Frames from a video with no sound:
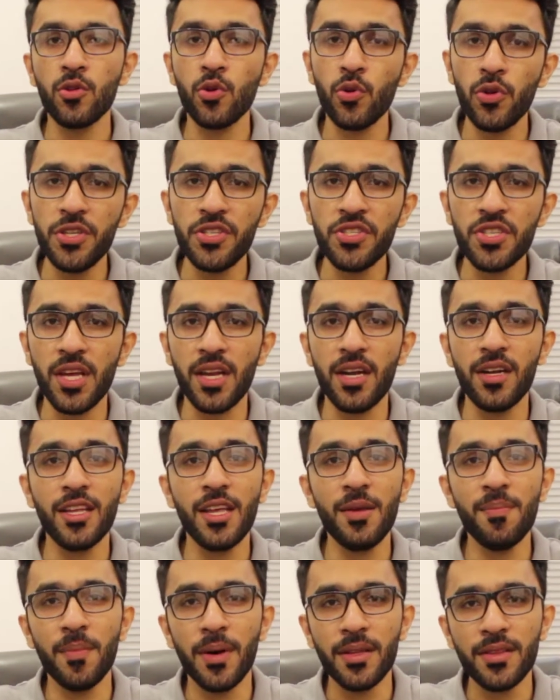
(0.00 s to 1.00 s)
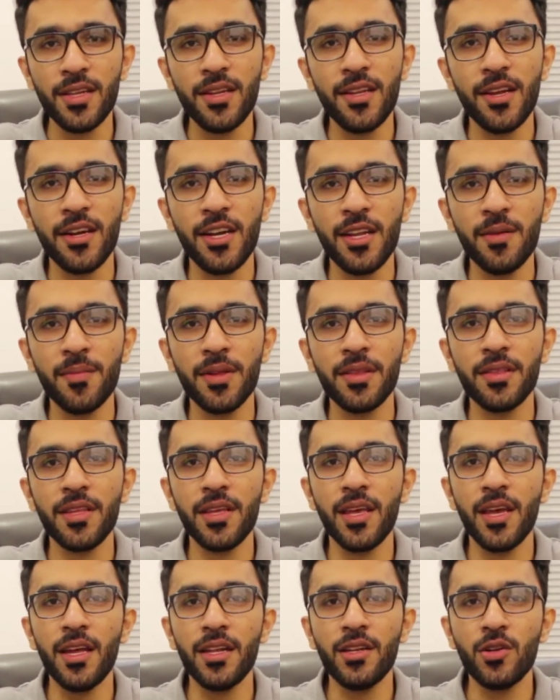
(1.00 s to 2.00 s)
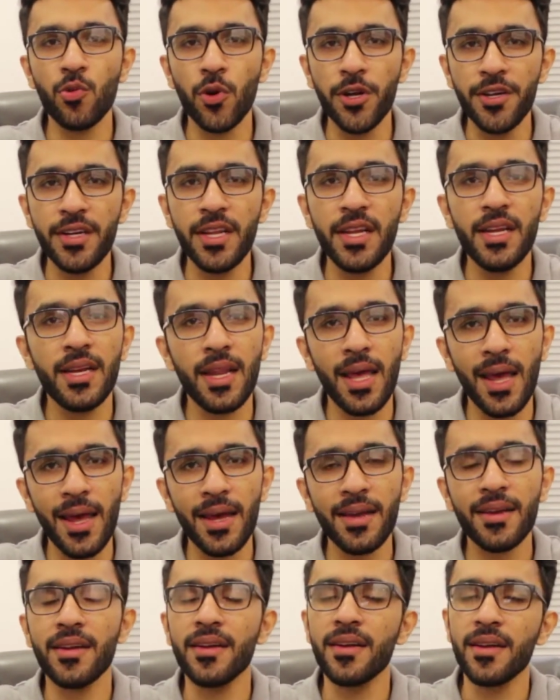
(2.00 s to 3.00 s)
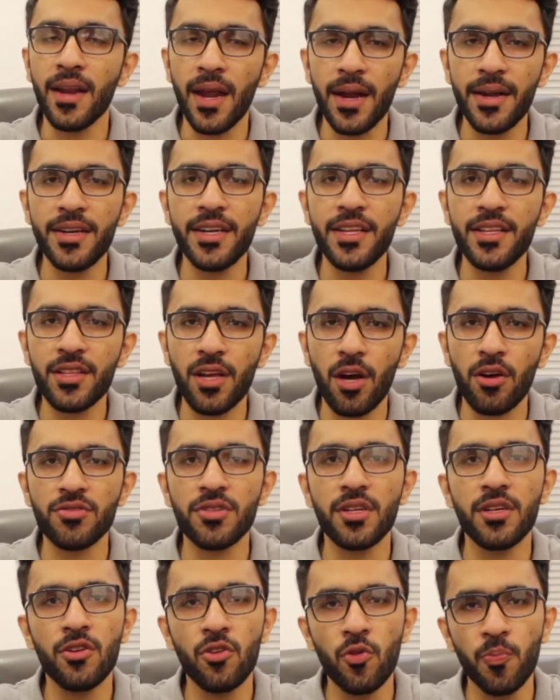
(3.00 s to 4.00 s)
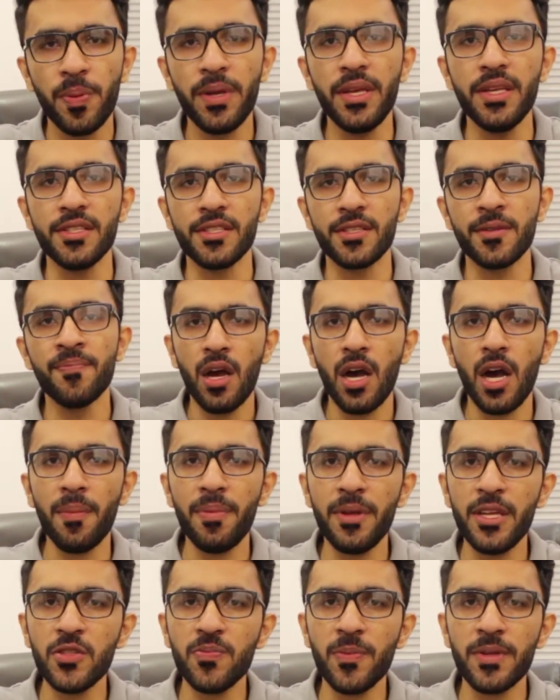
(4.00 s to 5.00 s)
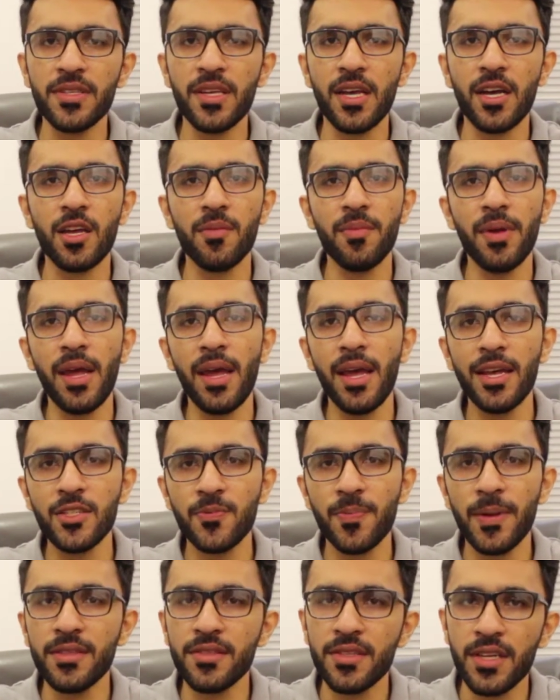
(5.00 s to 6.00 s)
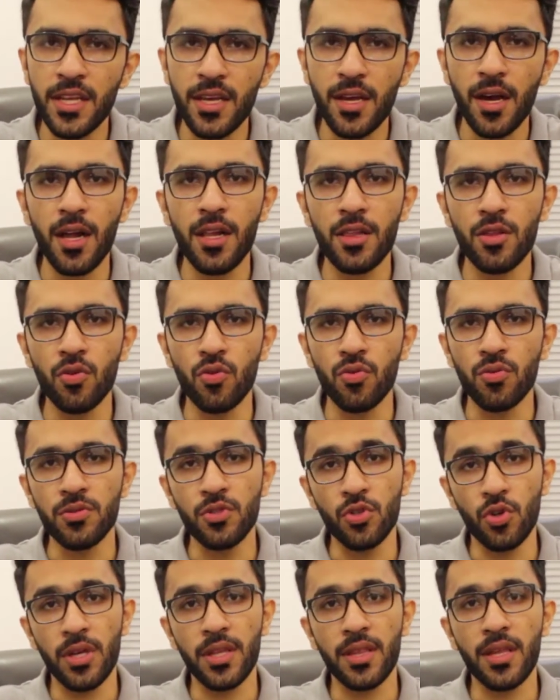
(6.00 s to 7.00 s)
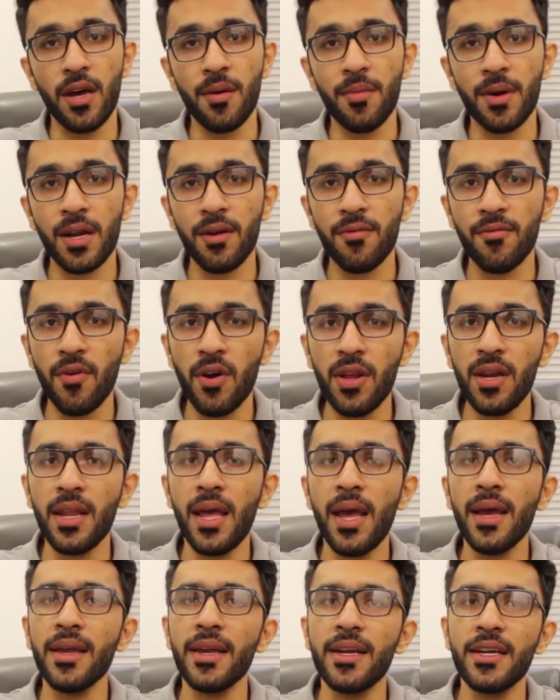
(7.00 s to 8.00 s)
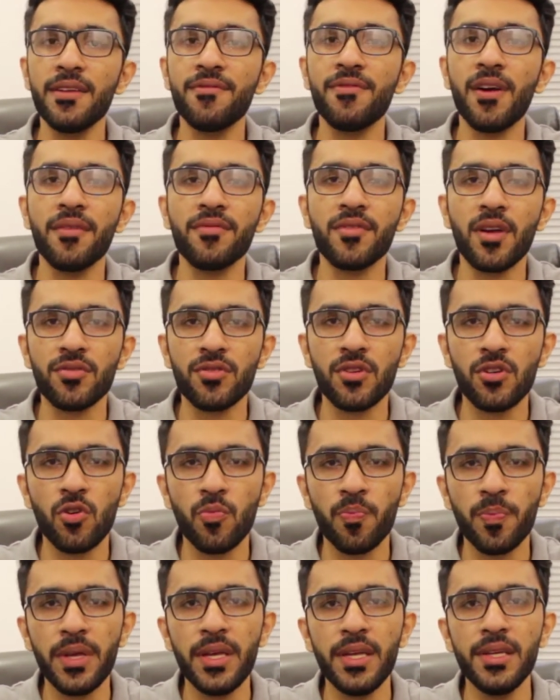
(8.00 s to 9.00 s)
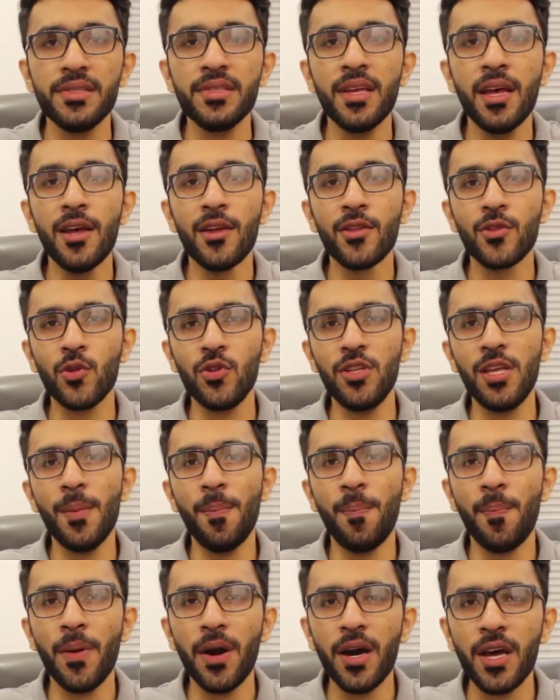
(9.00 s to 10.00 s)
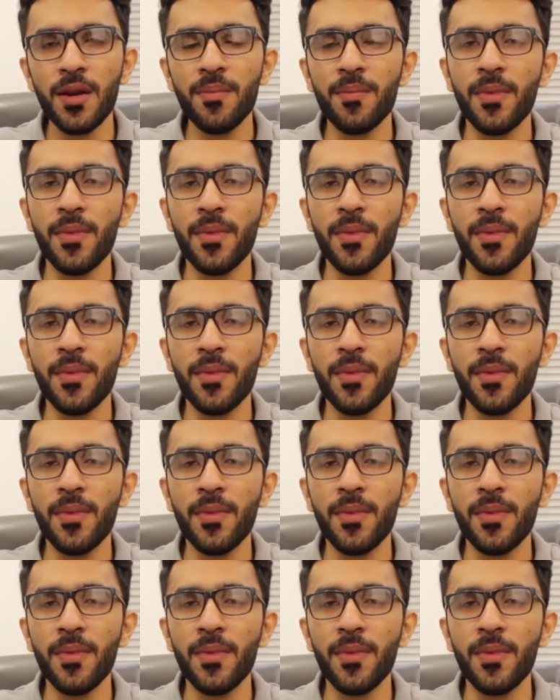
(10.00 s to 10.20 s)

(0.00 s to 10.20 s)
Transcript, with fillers: तो इस चैनल की मंथली अर्निंग बनती है ट्वेंटी लैख नाइनटी थाउजेंड रुपीज अब इसमें से अगर मैं एक्सपेंस निकाल दूं जो कि था हमारा वन लैख एटी फाइव थाउजेंड रुपीज तो ये पर